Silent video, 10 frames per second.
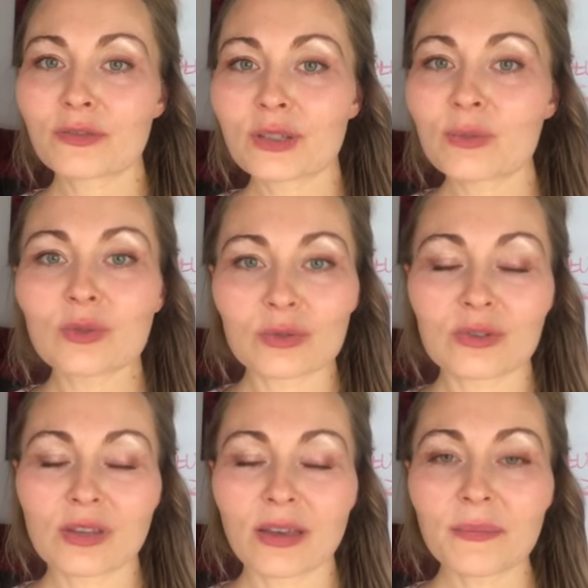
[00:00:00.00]
w tym
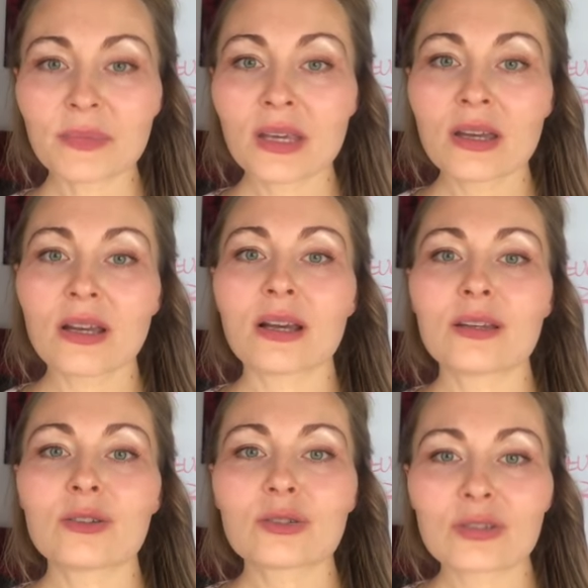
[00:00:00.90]
nurcie, e,
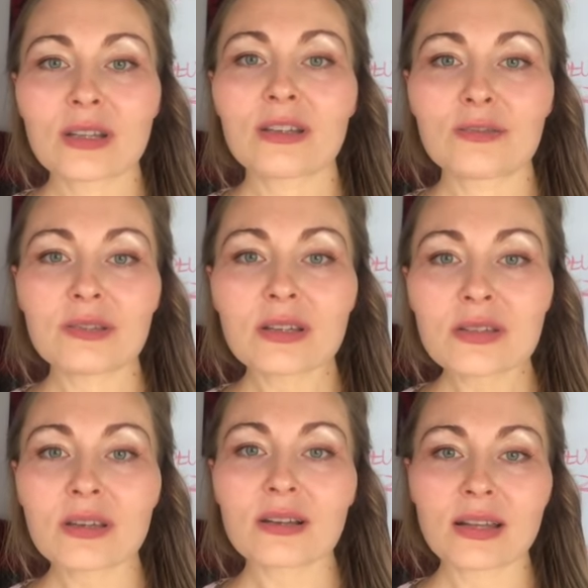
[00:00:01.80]
doktora Davida
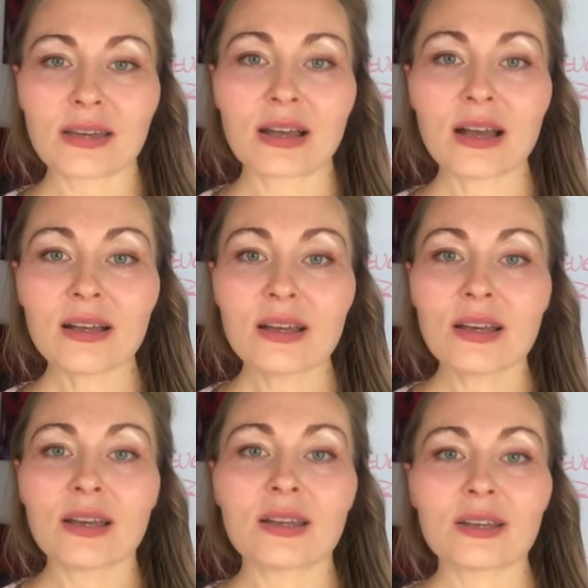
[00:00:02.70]
Sinclaira,
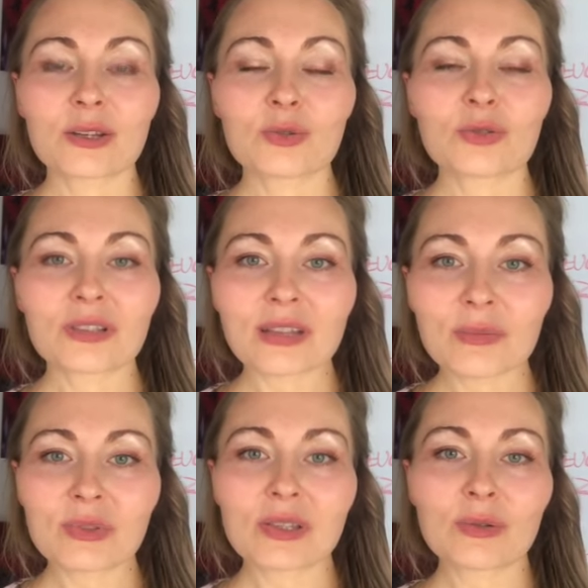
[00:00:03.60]
e, który
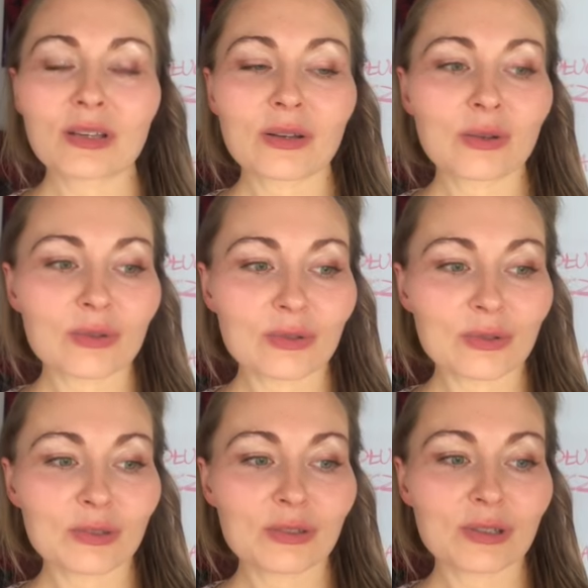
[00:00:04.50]
napisał taką
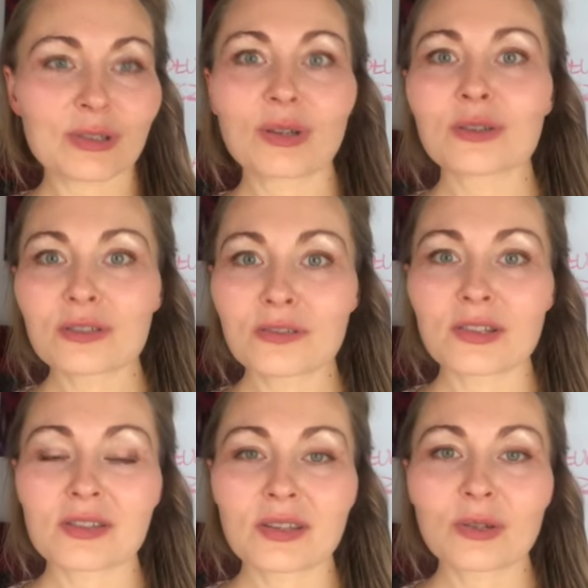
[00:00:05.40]
dość
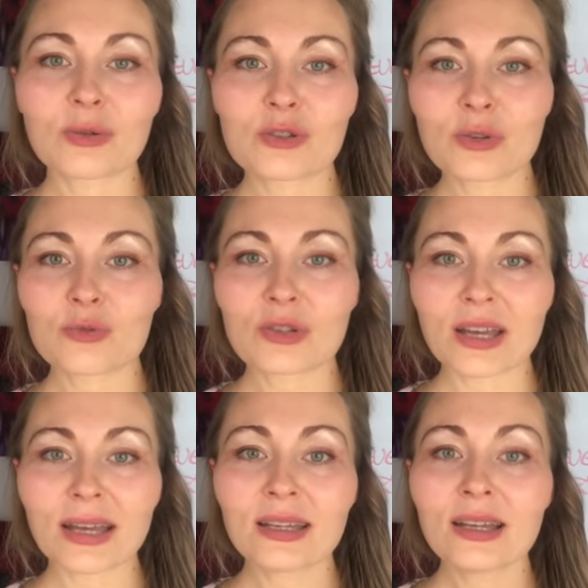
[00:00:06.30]
kontrowersyjną
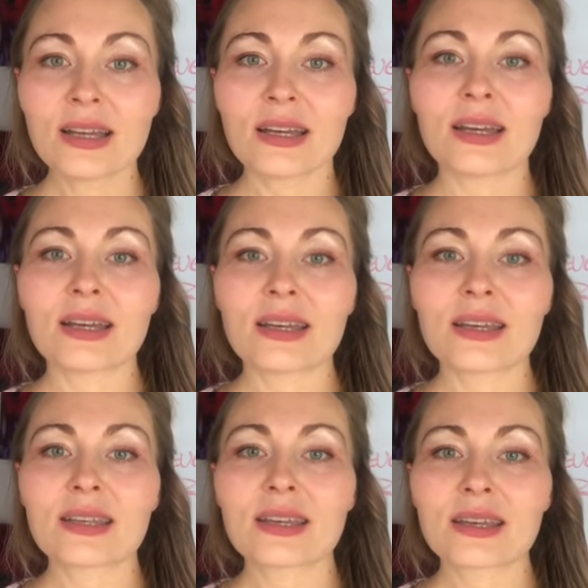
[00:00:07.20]
książkę
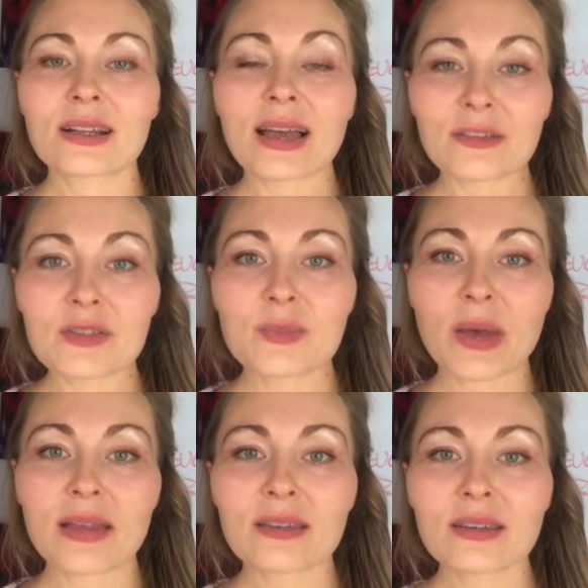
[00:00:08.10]

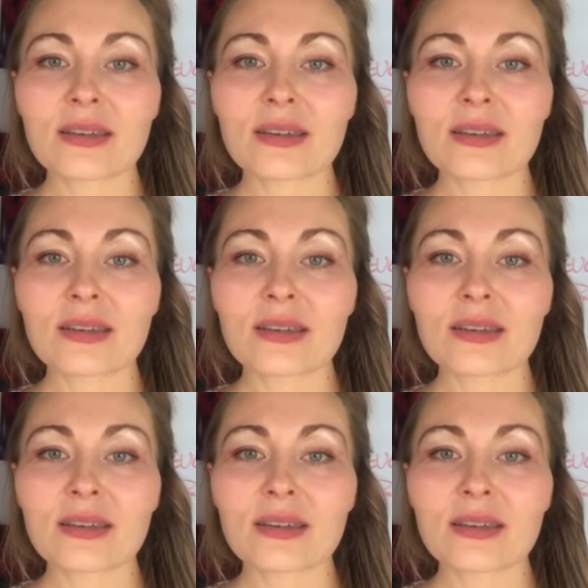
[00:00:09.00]
Lifespan,